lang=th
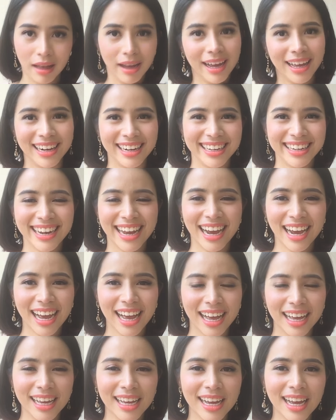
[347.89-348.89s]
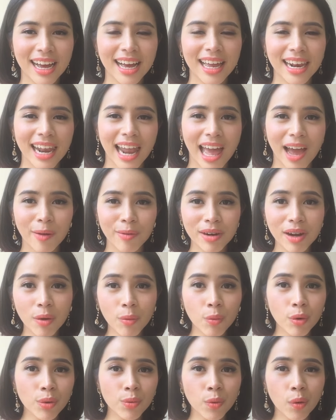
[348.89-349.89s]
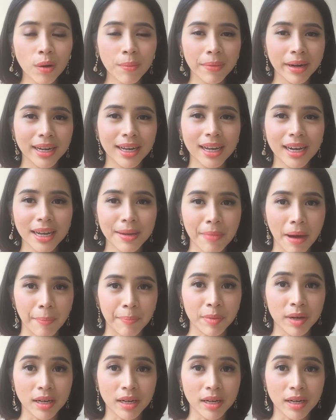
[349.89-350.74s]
อะไรเงี้ยค่ะ แล้วเรื่องวุ่นวุ่นมันก็เลยแบบ